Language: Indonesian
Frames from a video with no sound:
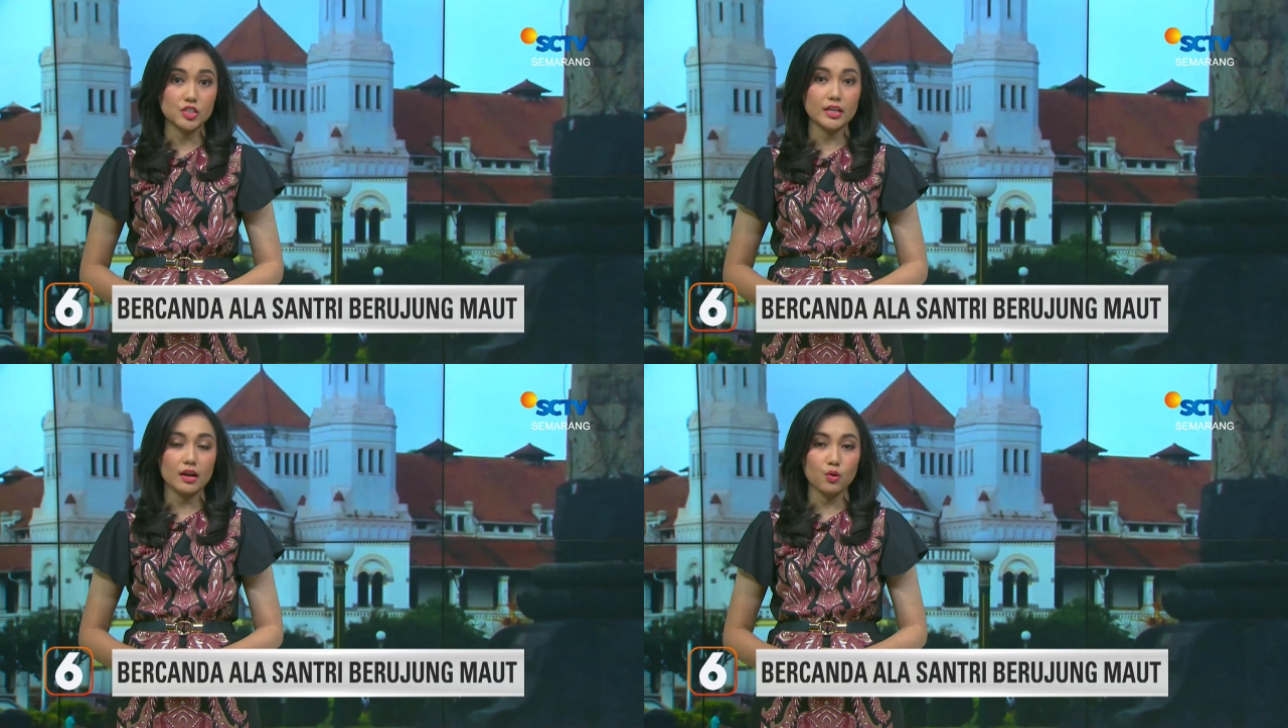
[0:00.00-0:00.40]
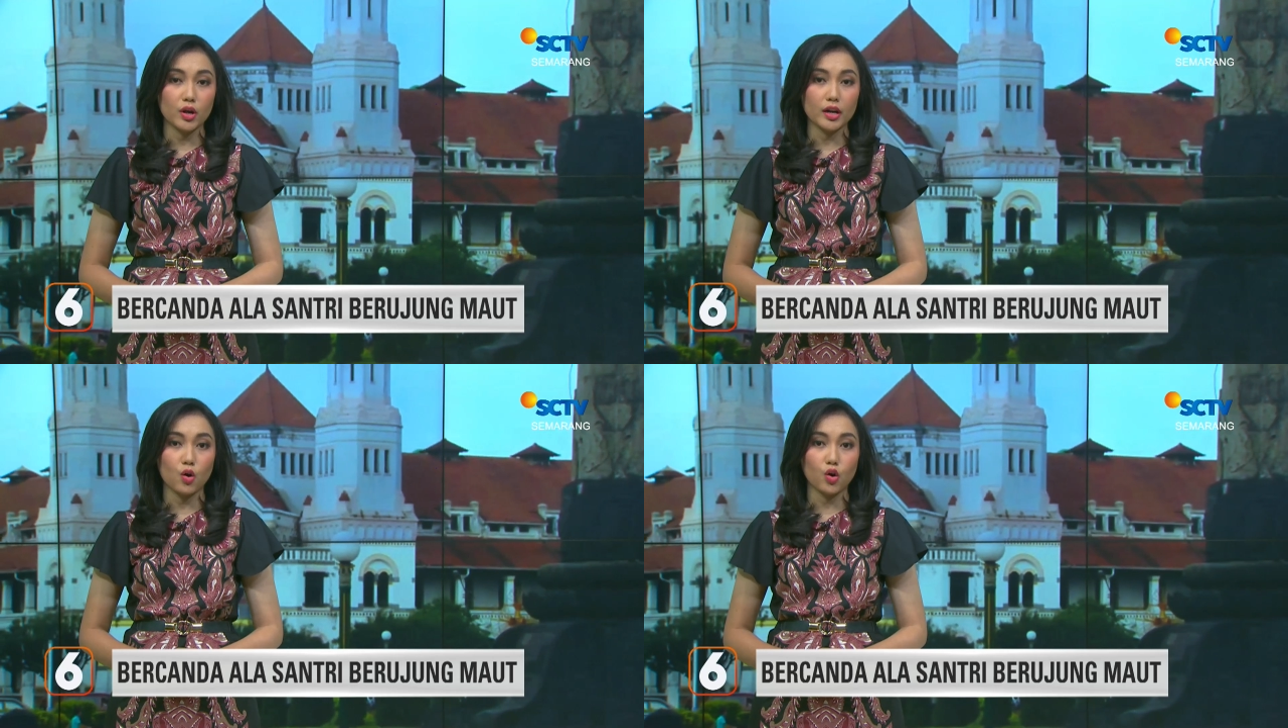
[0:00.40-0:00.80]
jika
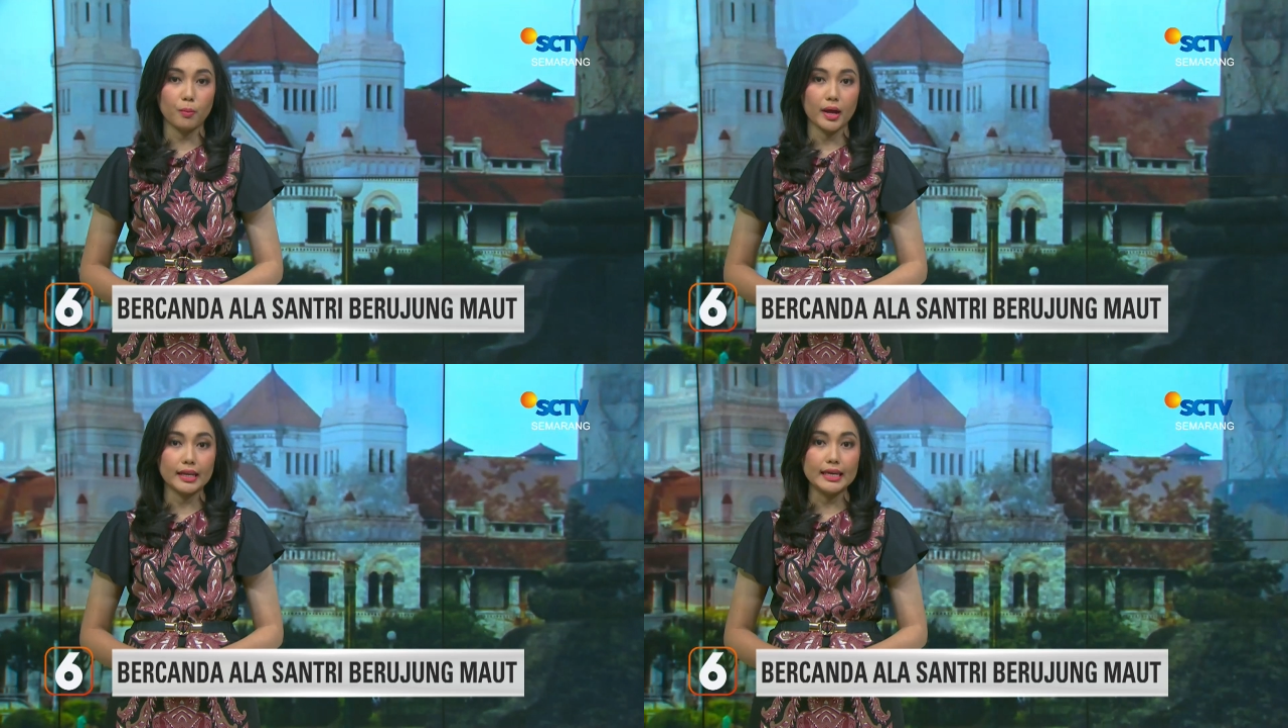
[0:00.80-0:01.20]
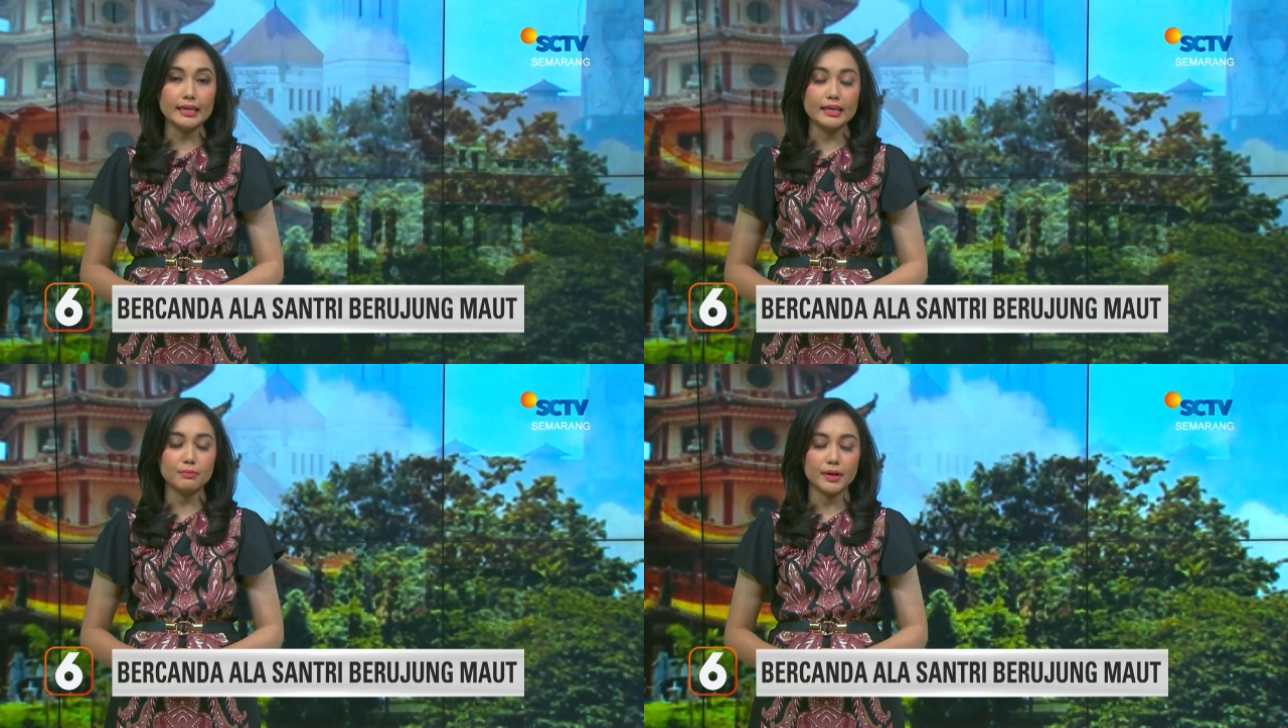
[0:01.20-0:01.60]
keluarga korban
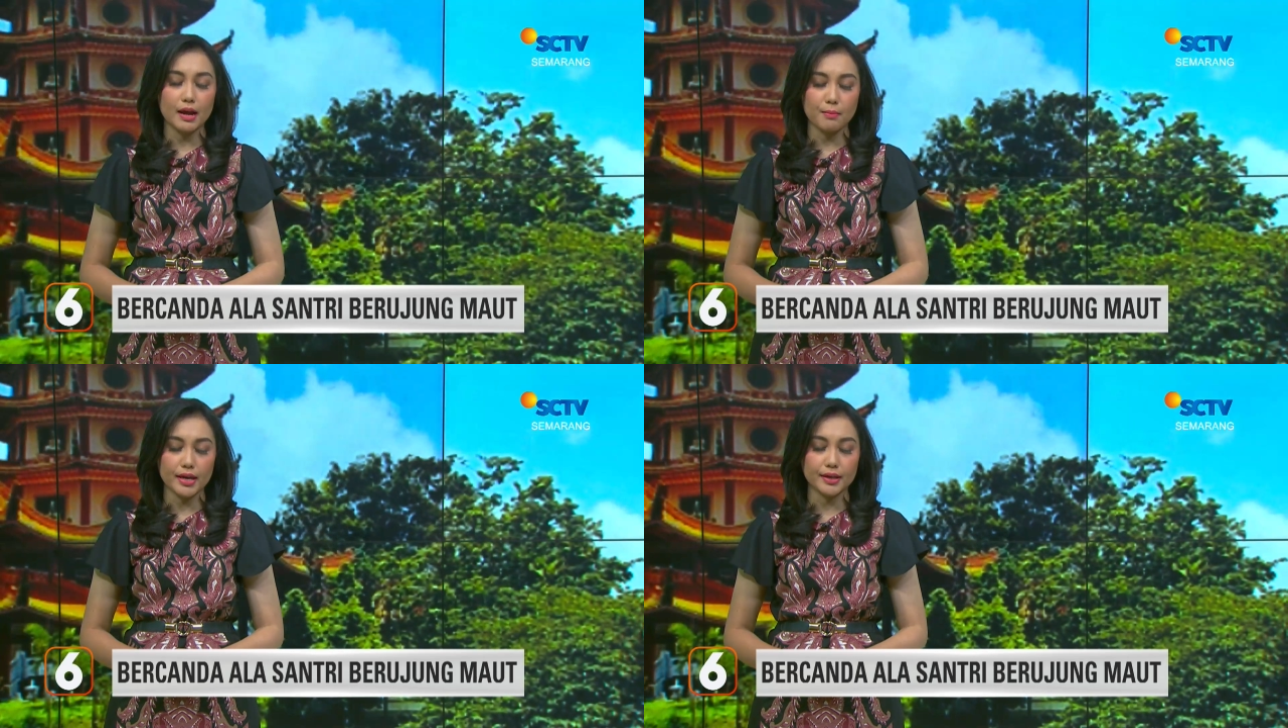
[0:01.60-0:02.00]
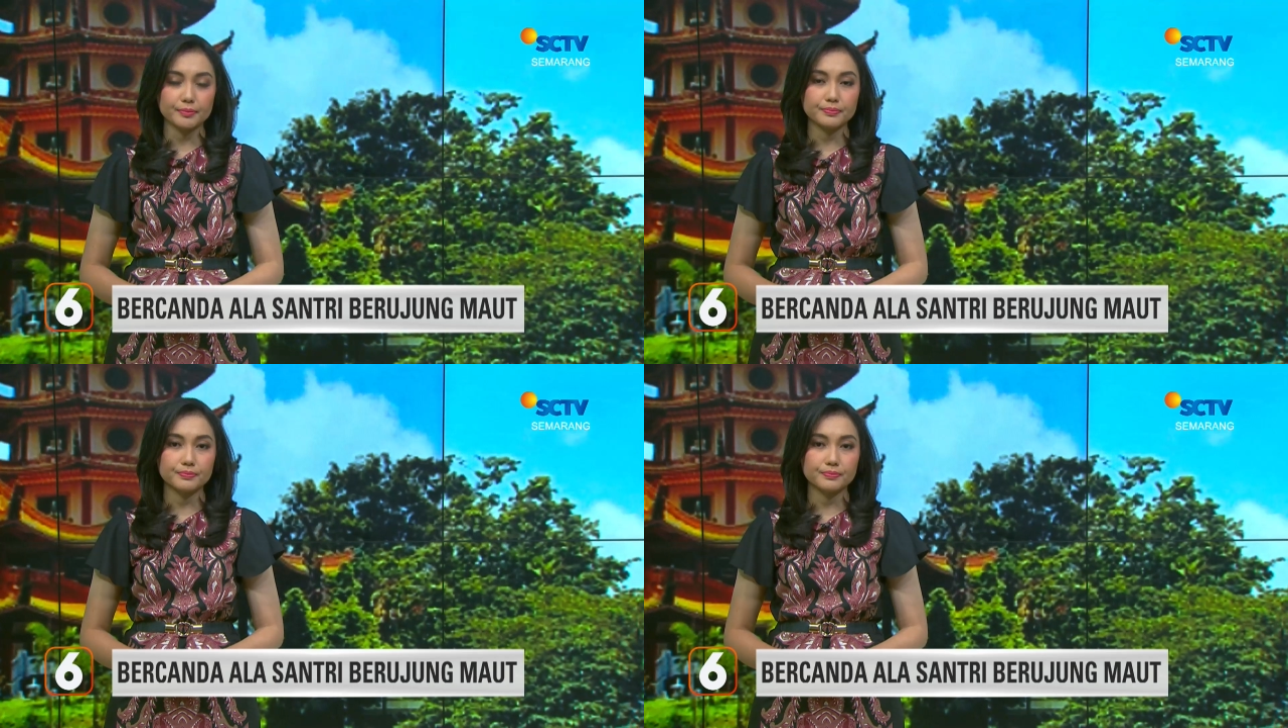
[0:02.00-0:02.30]
ingin berdamai.